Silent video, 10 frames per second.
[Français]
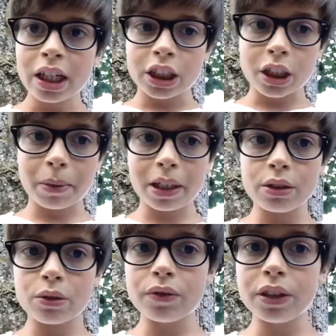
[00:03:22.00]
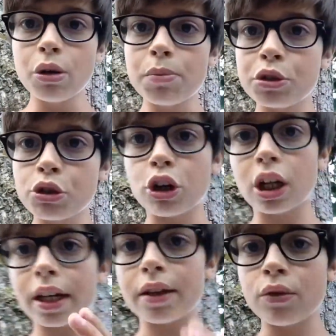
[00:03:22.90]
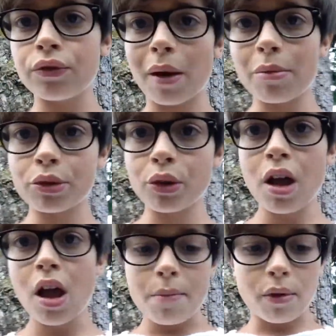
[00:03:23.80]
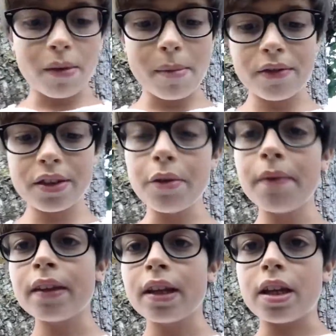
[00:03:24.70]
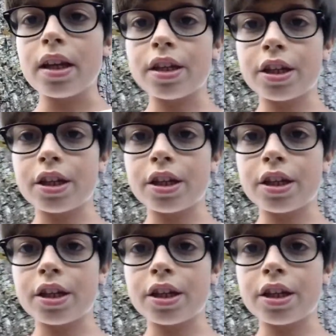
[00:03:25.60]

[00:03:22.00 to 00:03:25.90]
j'ai repris une autre vidéo, puis je collerai au fur et à mesure pour faire ma vidéo. Et